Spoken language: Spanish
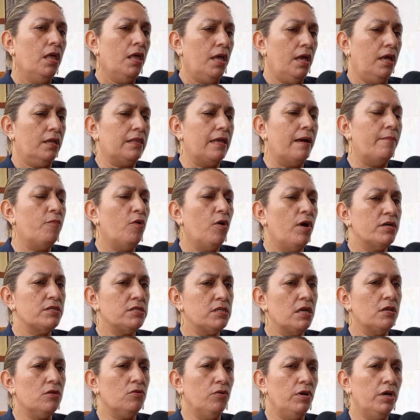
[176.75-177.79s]
Estamos
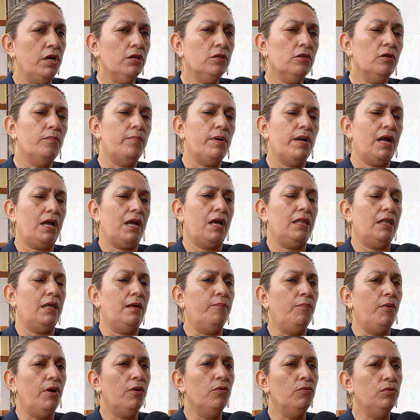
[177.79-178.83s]
haciendo esto para que
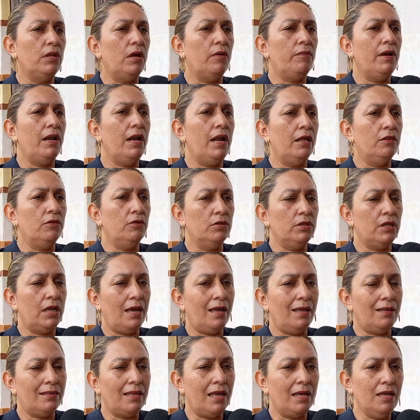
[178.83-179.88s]
después, una vez las notas
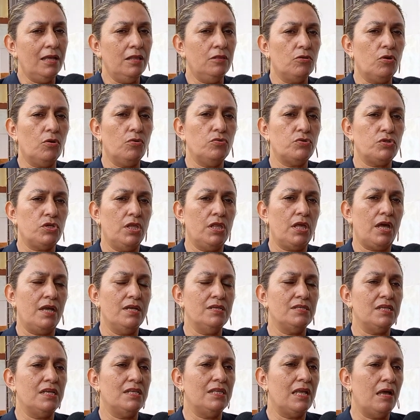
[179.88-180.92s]
estén introducidas en
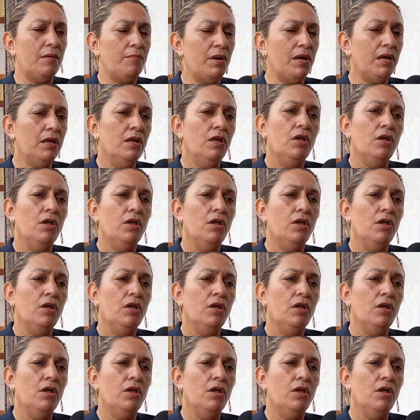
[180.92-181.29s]
sistema,